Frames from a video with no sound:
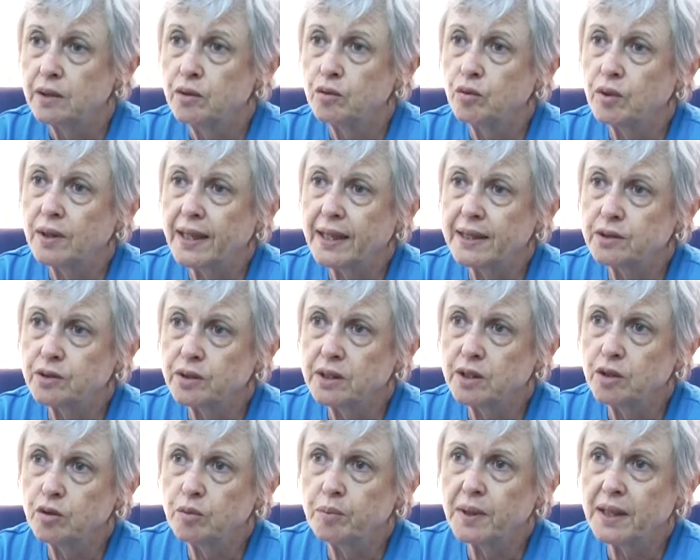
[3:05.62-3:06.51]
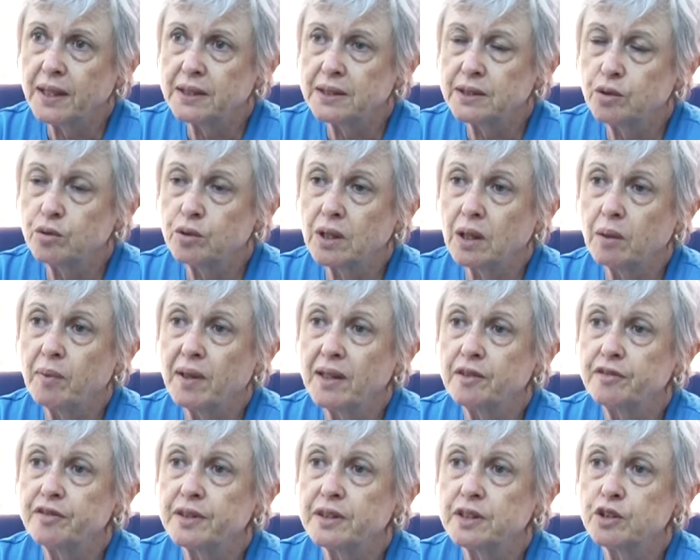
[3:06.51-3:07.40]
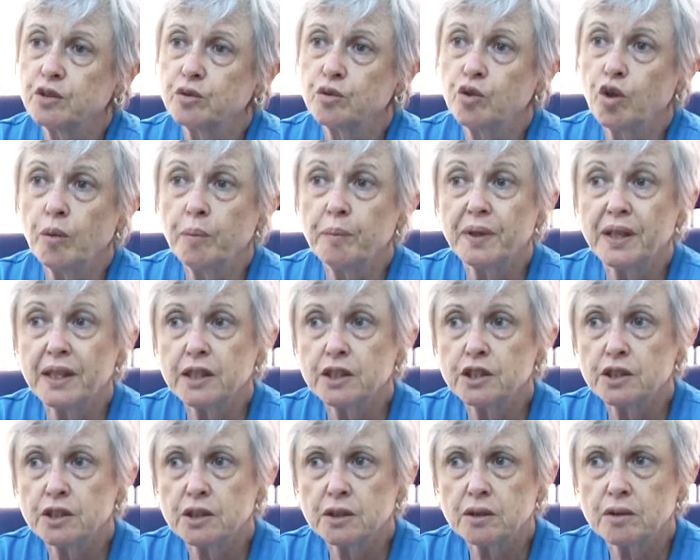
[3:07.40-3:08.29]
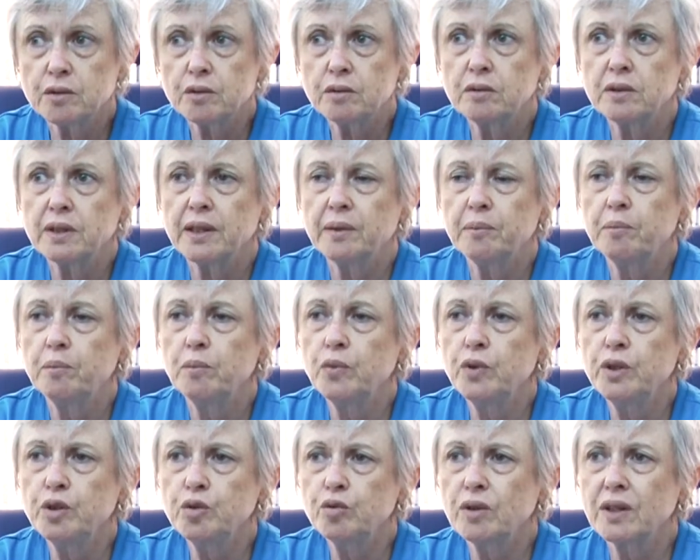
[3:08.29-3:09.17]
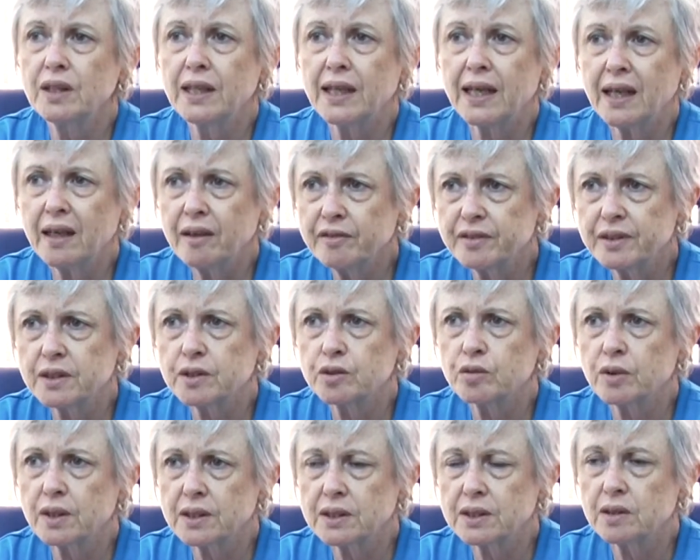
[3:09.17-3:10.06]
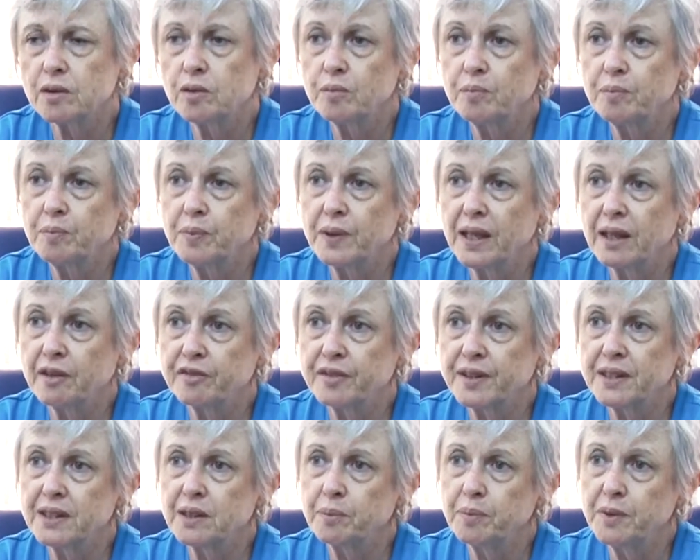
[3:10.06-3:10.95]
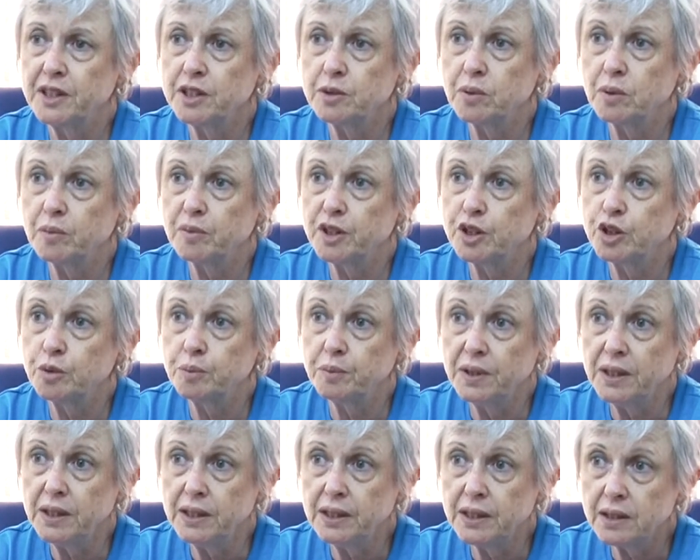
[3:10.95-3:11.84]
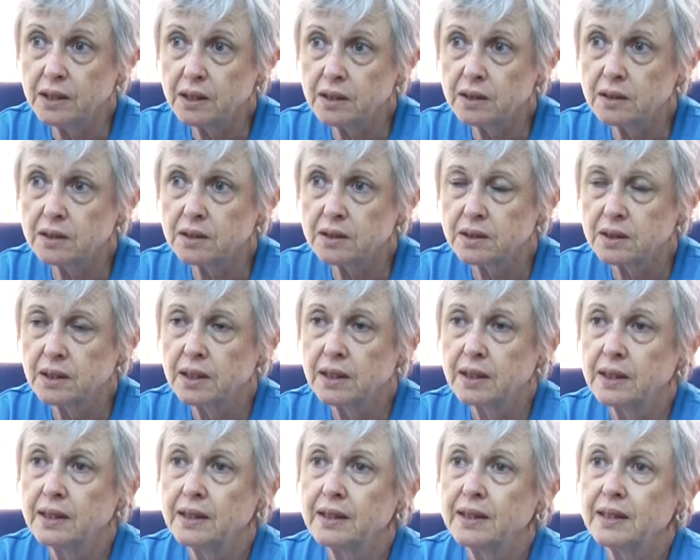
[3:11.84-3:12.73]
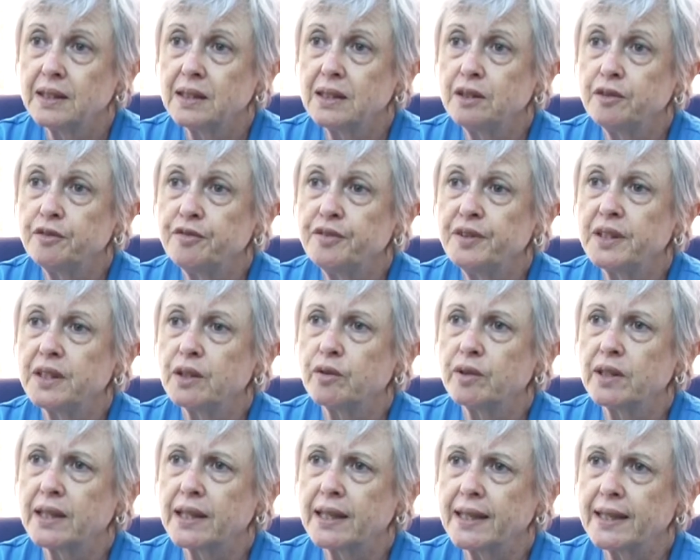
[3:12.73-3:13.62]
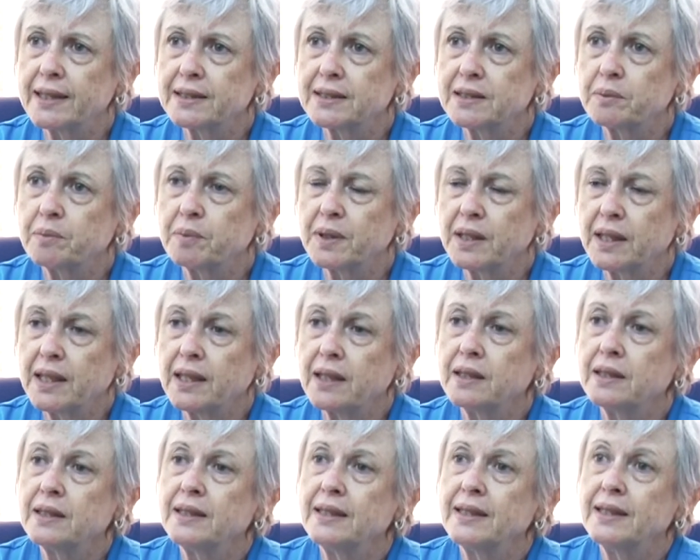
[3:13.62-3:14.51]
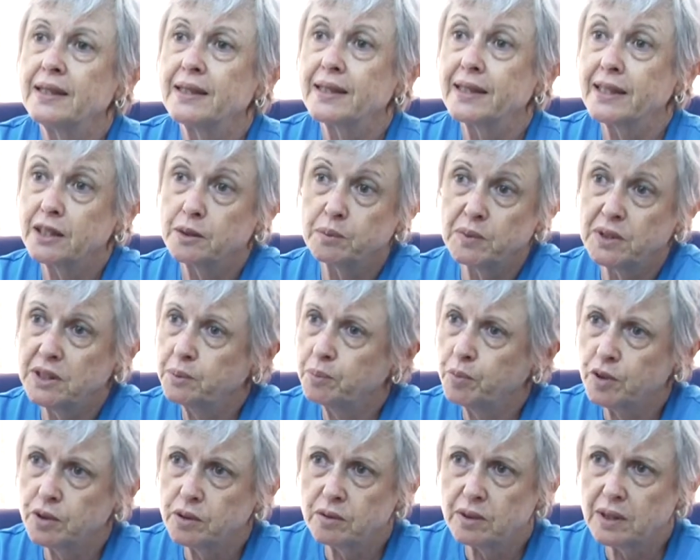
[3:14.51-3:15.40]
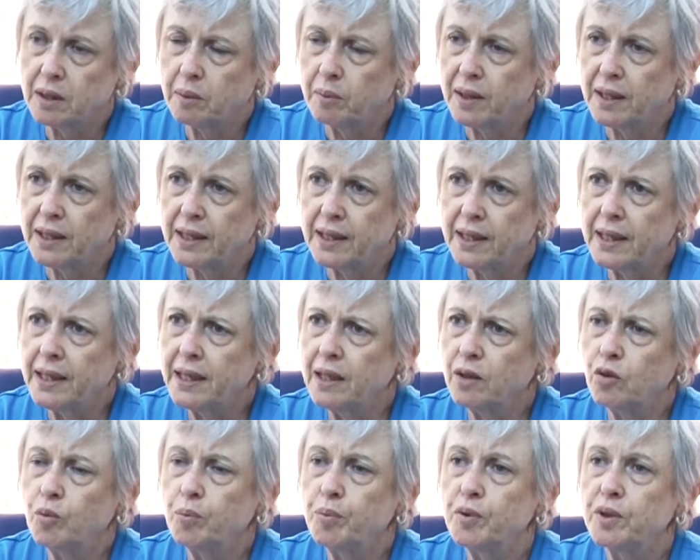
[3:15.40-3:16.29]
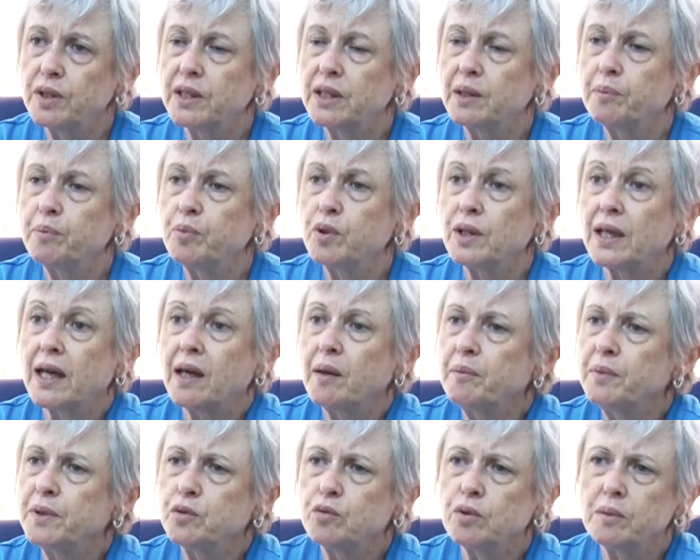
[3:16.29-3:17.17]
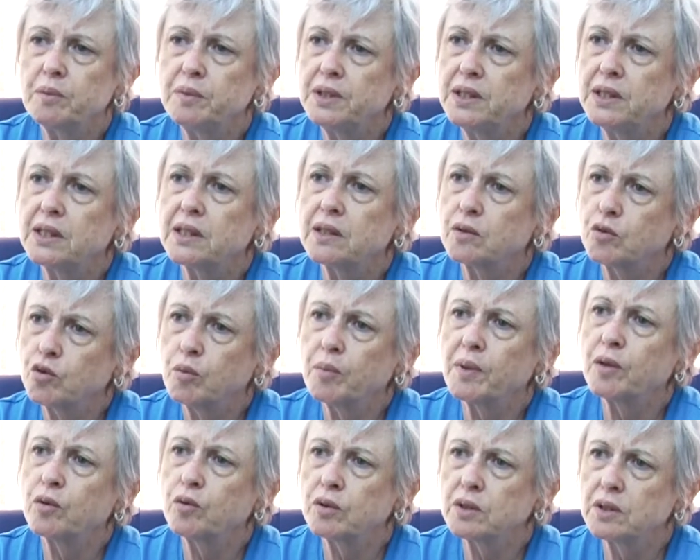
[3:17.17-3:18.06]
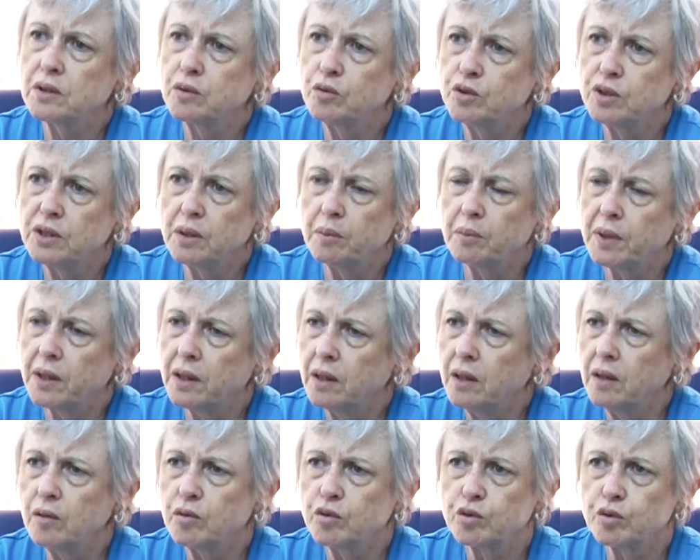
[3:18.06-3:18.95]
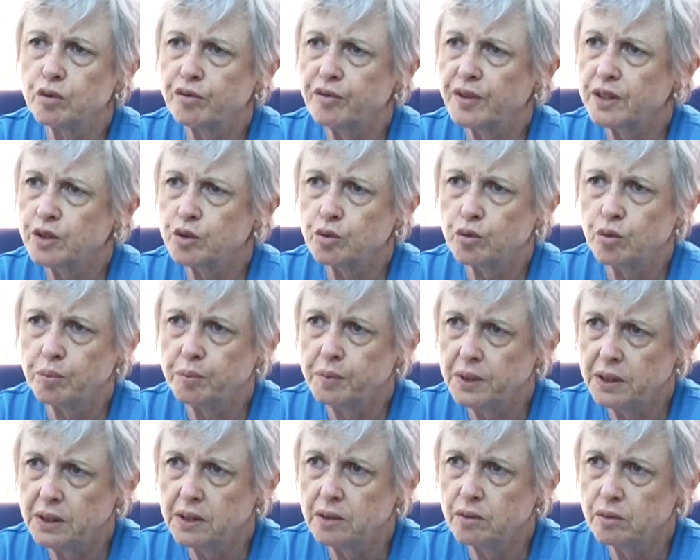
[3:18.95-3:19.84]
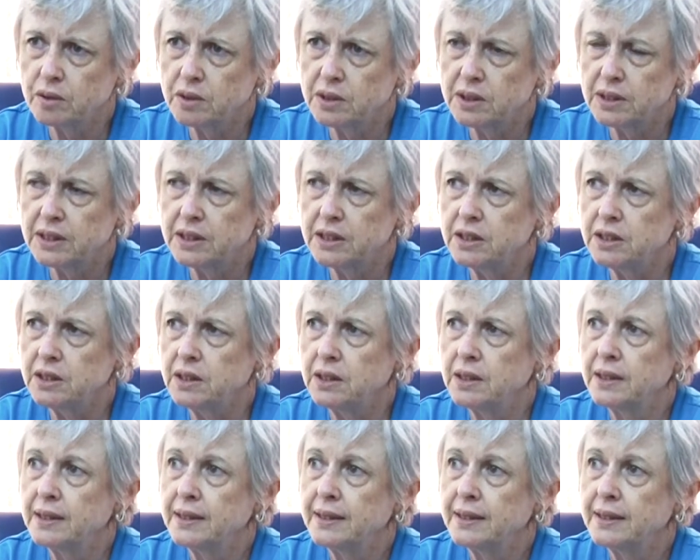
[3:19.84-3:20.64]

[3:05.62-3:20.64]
No caso aqui no Brasil, o trabalho infantil doméstico é muito grave a situação que afeta principalmente meninas que ficam em casa para que as mães possam trabalhar ou porque por hábito a menina toma conta dos irmãos ou faz comida ou o que seja.